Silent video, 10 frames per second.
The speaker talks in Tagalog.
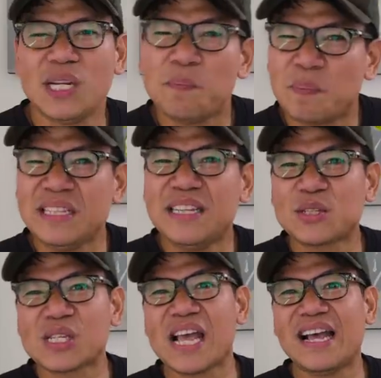cheap pa
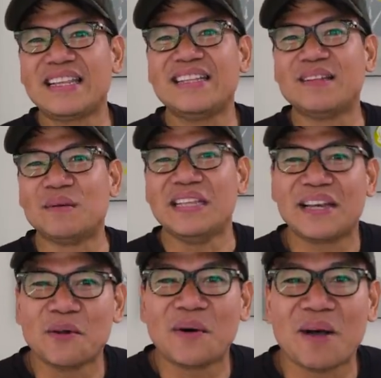dito sa atin. Diba? hindi
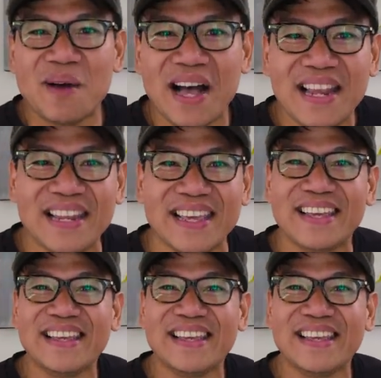ganun kamahal eh.